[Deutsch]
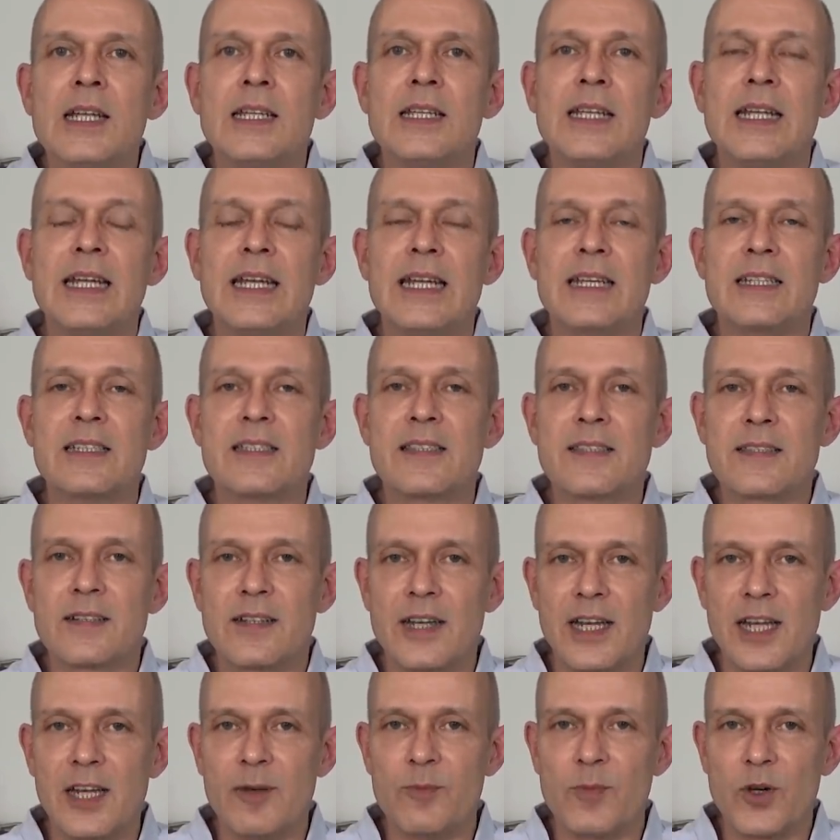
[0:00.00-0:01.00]
eine
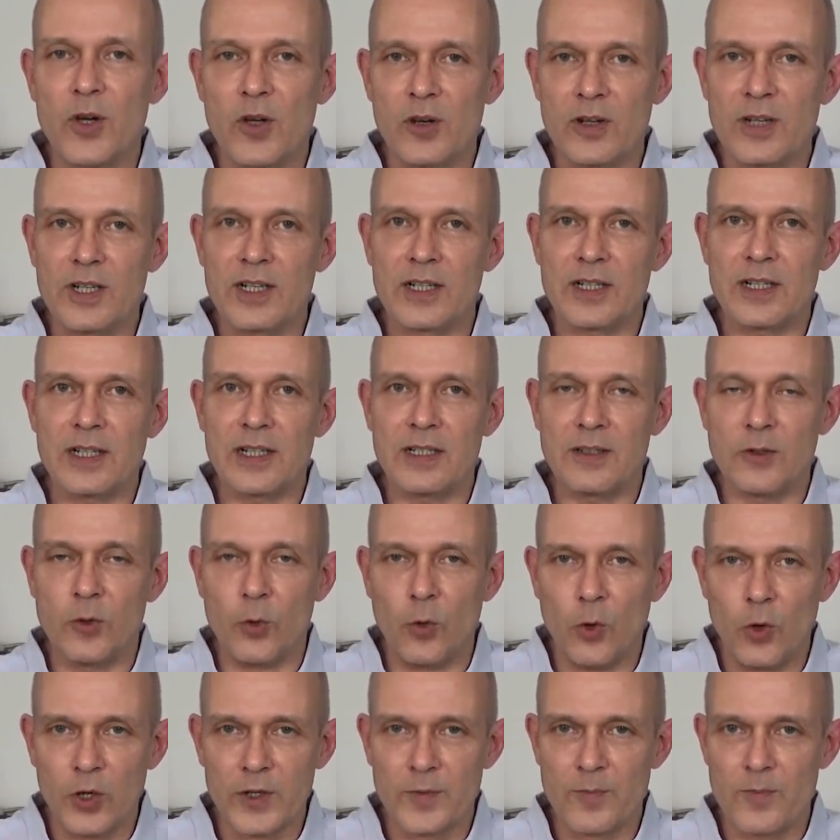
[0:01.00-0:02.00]
extrem lockere
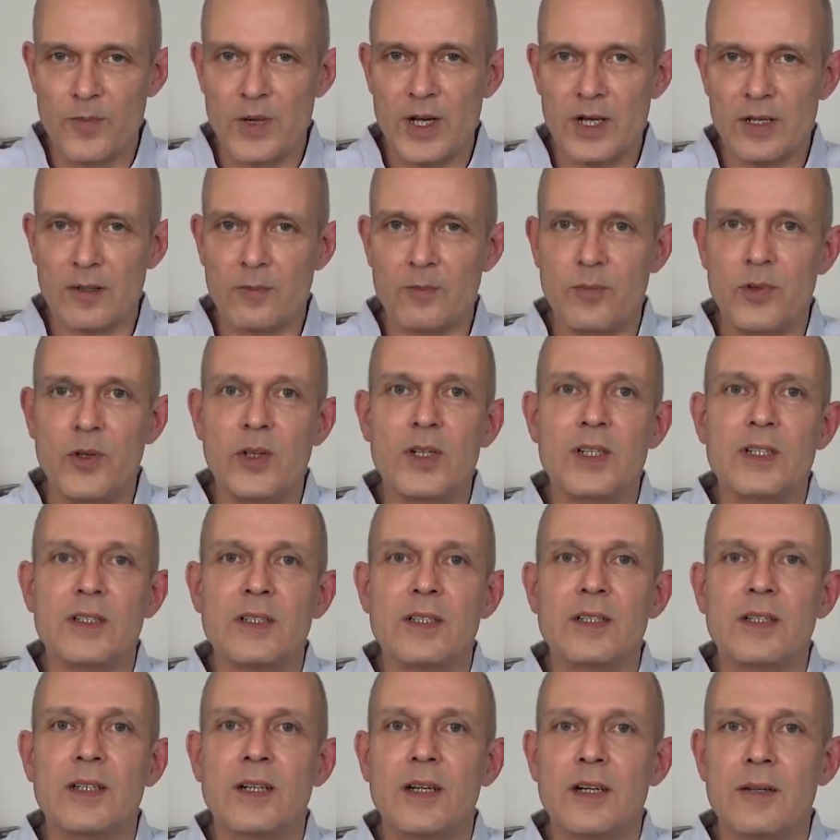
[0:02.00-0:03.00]

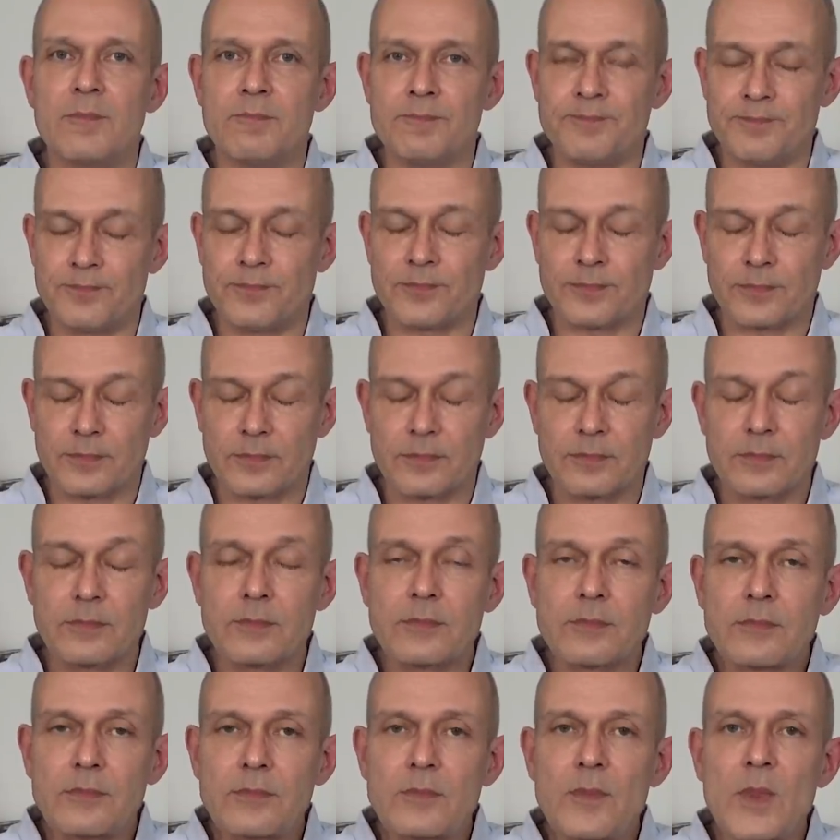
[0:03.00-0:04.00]
Notenbankenpolitik haben.
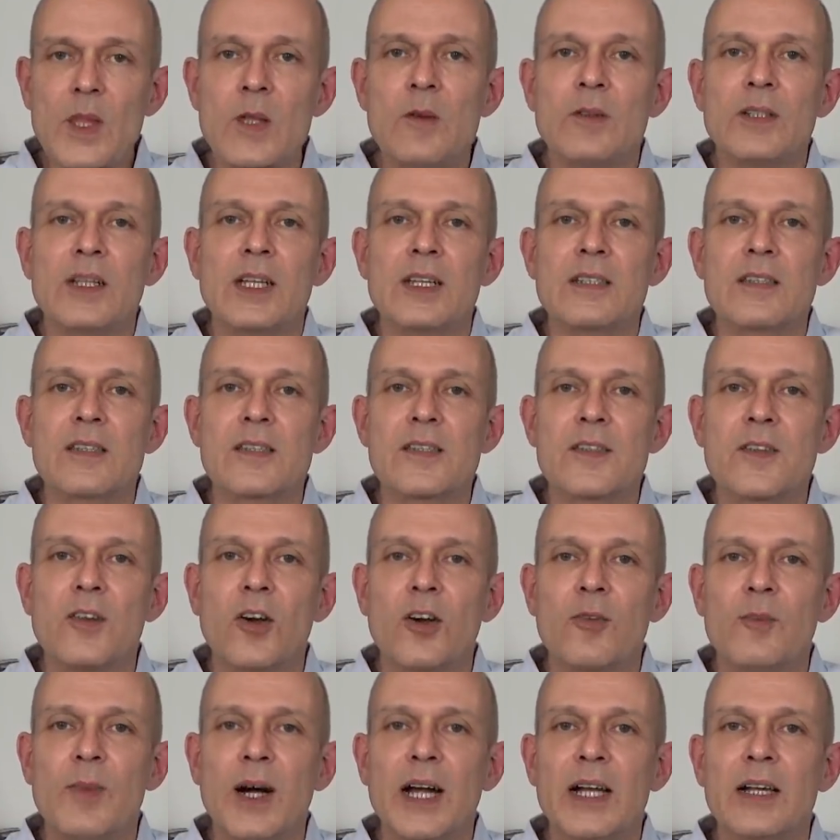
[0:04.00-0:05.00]
Und das ist
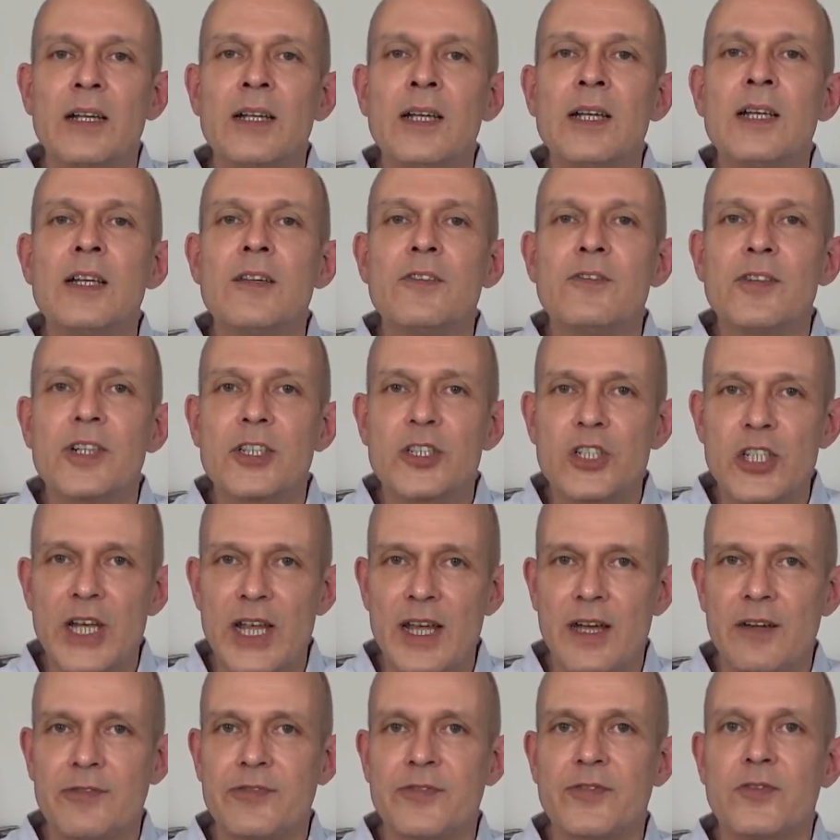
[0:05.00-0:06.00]
nochmal
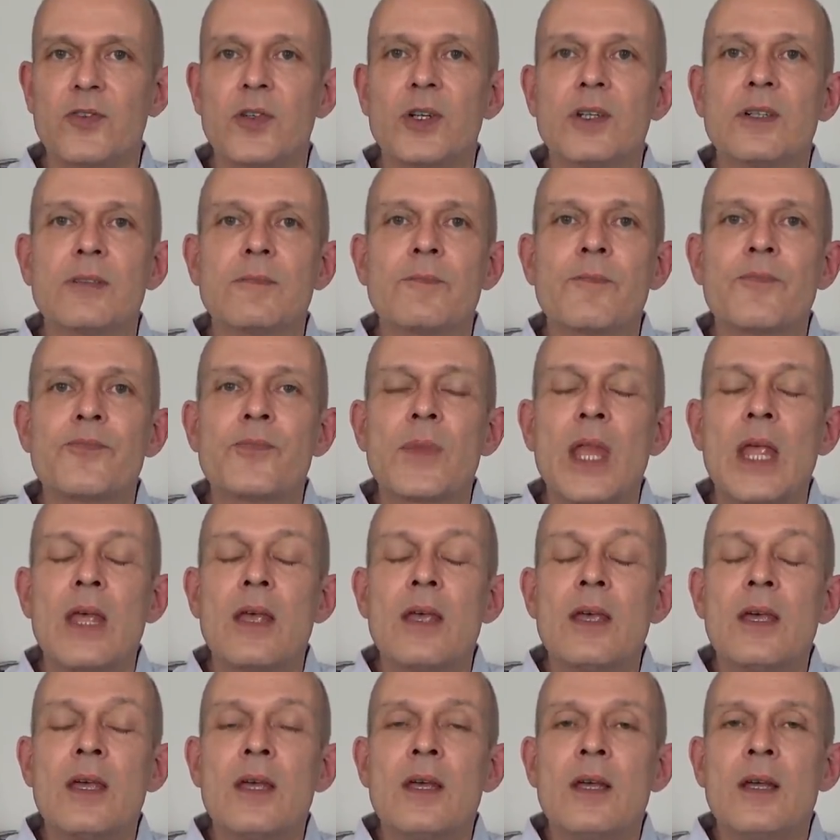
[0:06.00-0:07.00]
verschärft worden.
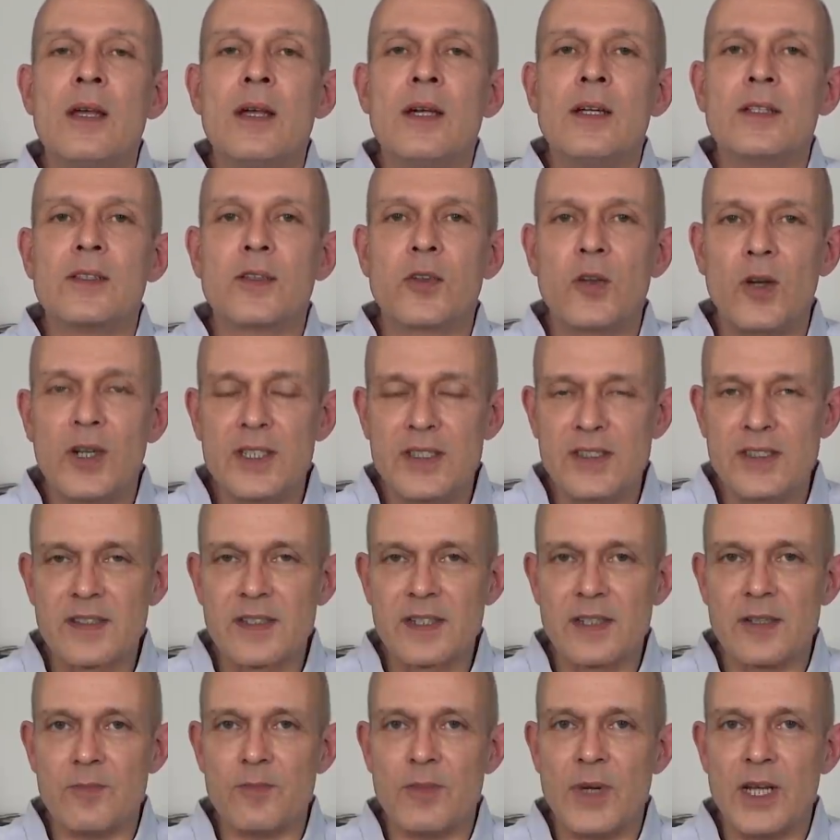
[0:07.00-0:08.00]

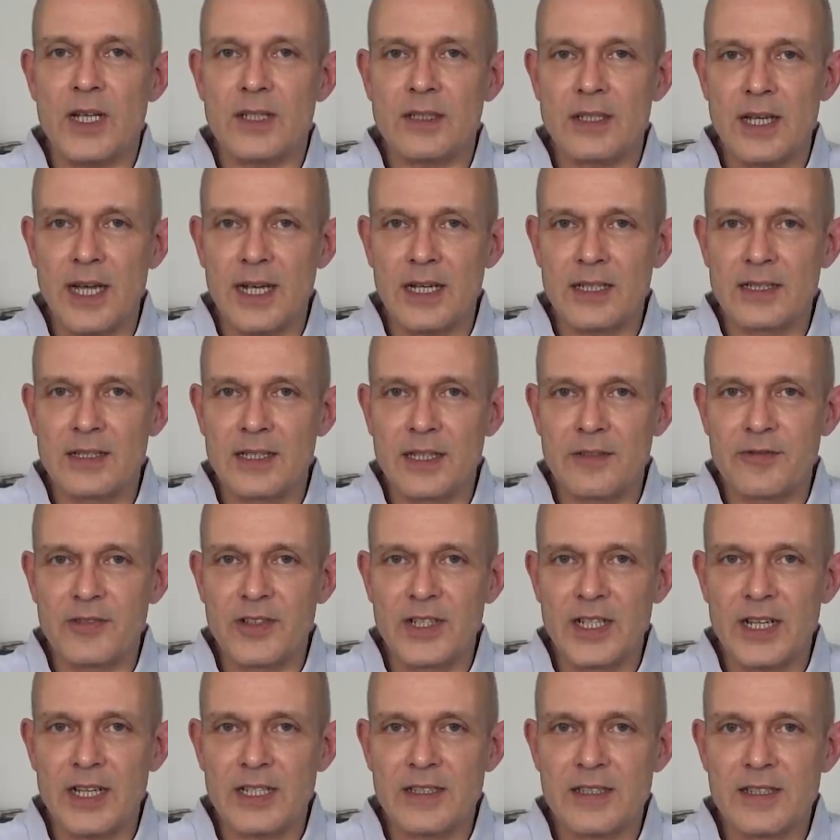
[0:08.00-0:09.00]
Trotzdem, nach der
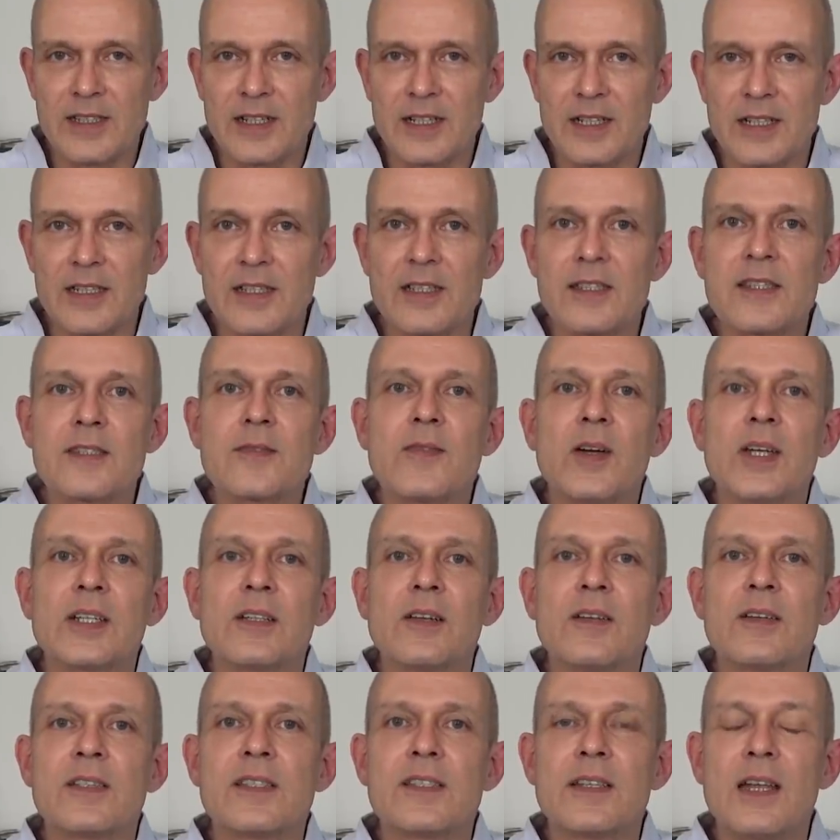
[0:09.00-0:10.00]
Finanzkrise
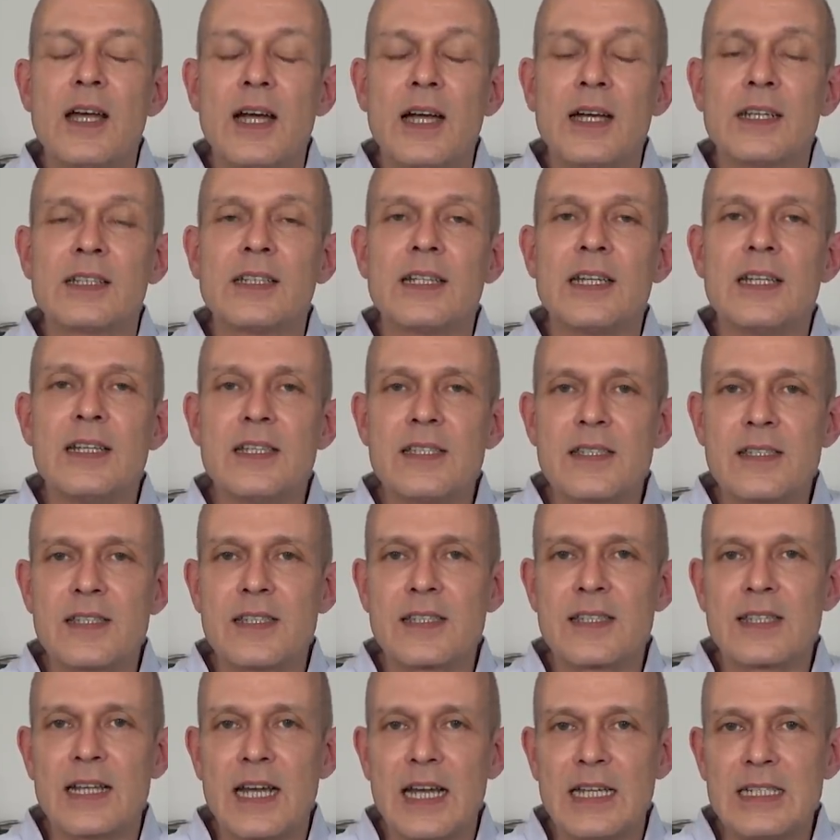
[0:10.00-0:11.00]
2008 ist
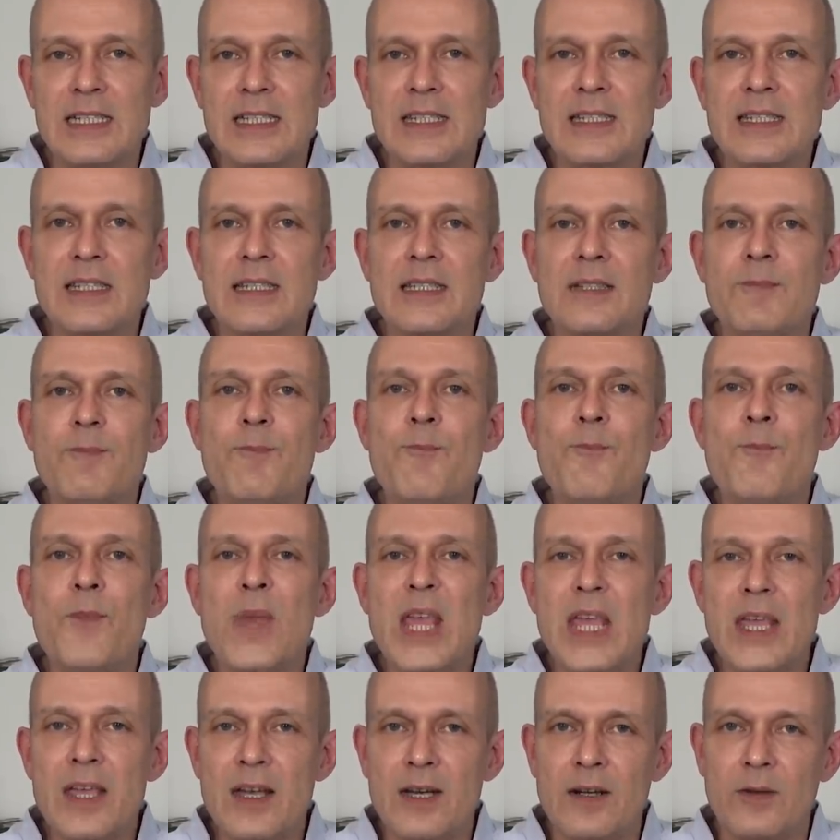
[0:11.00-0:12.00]
das Ganze
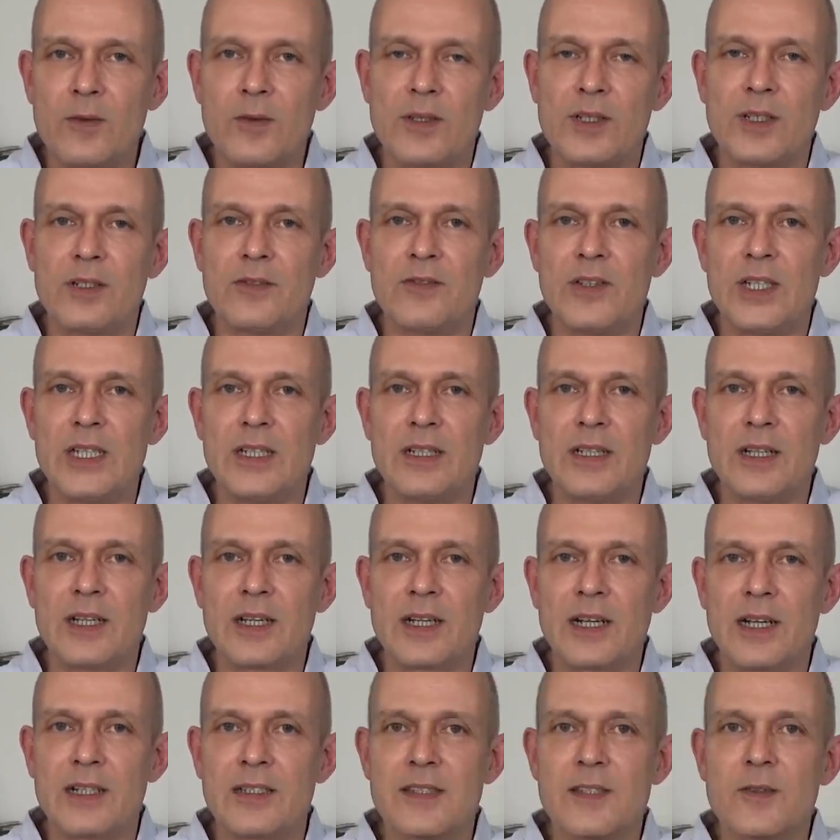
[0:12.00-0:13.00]
mehr oder weniger
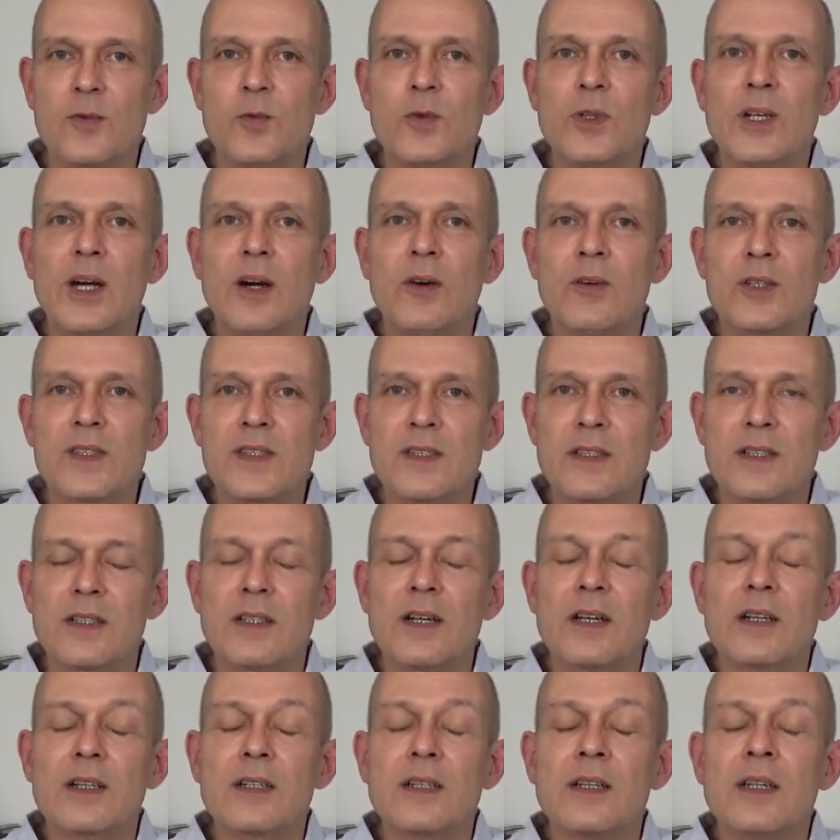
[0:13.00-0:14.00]
ganz gut
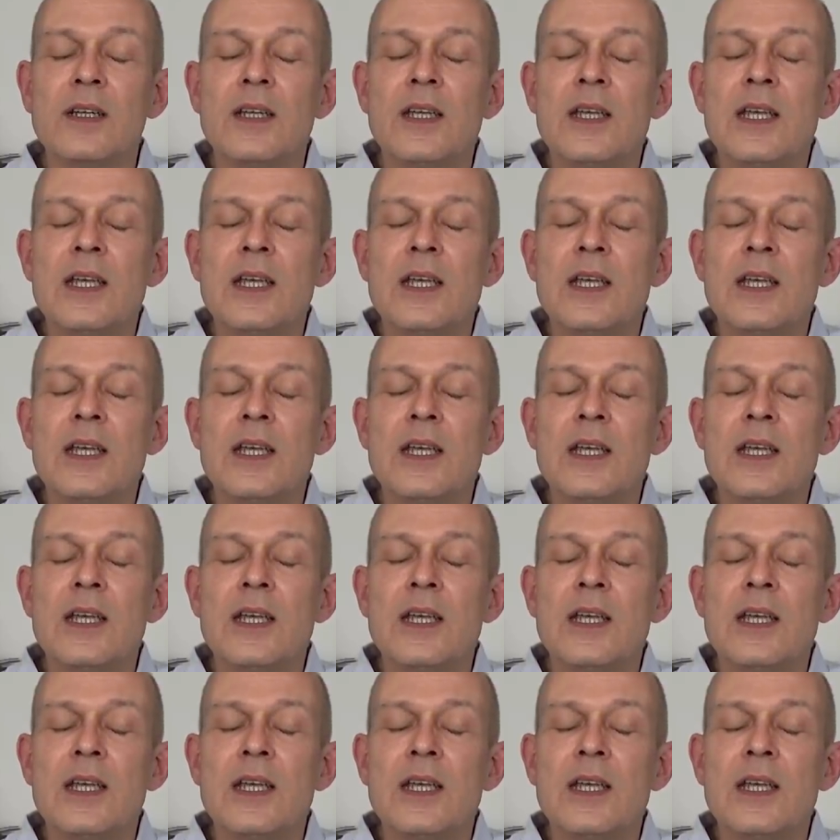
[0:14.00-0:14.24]
ausgegangen.